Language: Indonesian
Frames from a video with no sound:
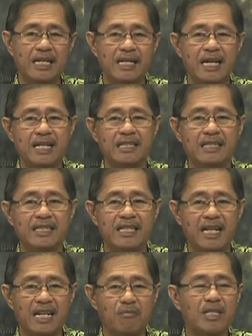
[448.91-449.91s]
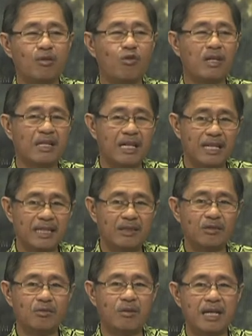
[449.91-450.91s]
Dan di dalam keluarga
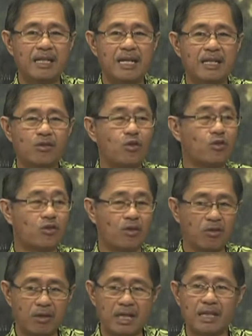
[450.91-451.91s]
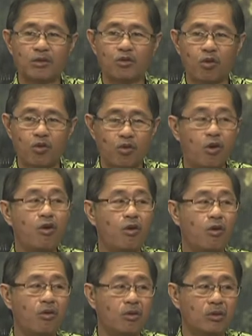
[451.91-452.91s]
itu ada sosok, ada tokoh
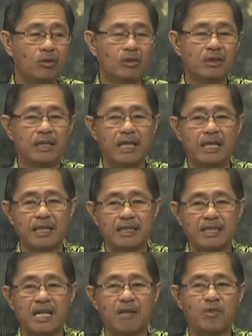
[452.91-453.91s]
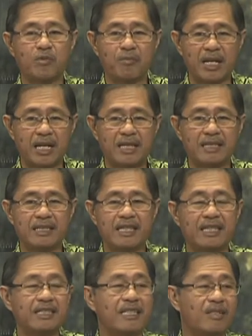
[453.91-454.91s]
yang sangat berperan
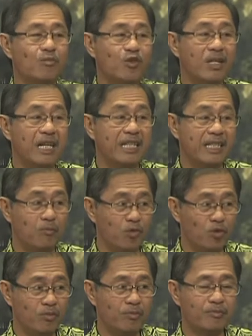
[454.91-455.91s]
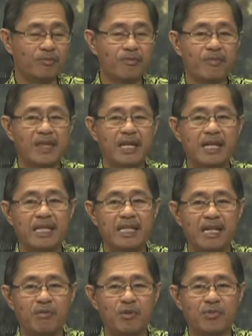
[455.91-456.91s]
yang kita sebut dengan ibu uh mhm. -huh.
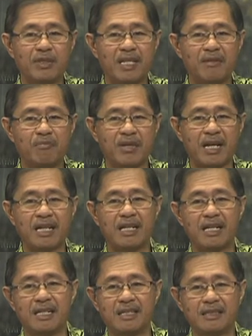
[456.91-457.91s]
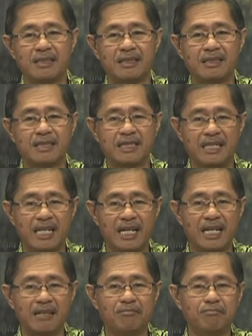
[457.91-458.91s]
yang mempunyai peranan di
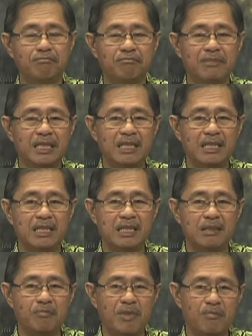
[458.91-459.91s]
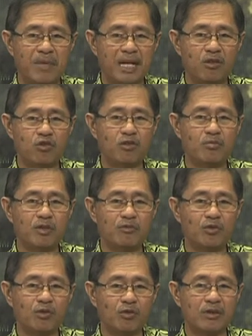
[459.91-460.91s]
dalam Eh, membangun,
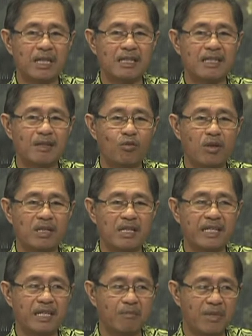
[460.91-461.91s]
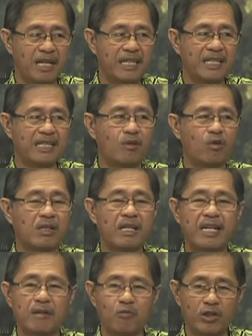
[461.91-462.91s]
mewujudkan keluarga yang baik, keluarga
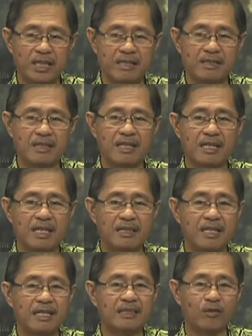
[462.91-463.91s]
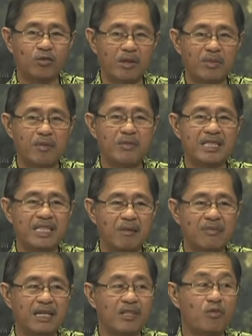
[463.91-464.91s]
harmonis, dan terutama
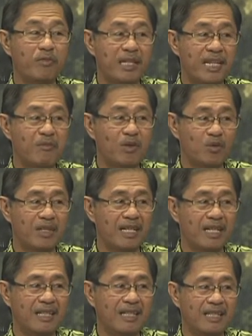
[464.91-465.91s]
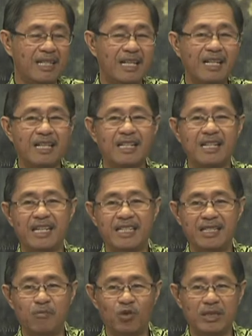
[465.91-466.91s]
menyiapkan sumber daya manusia. Ya. Karena
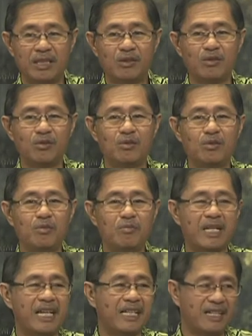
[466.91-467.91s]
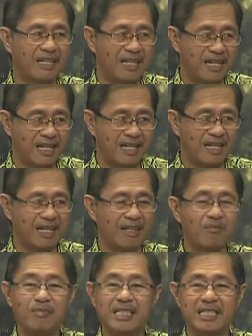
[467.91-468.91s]
ibu itu melahirkan anak,
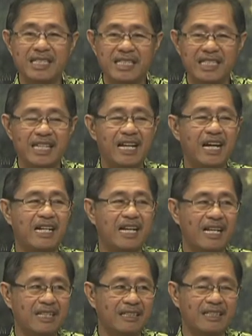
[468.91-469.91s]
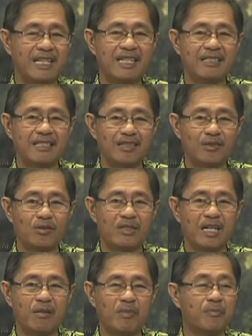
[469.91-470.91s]
mendidik anak, dan tentu
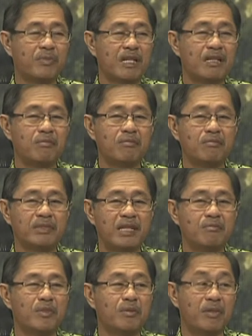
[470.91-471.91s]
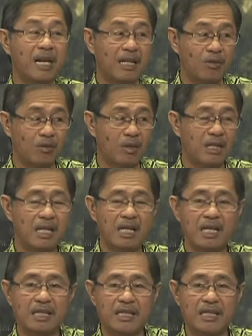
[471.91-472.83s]
sangat berperan dan berpengaruh hmm.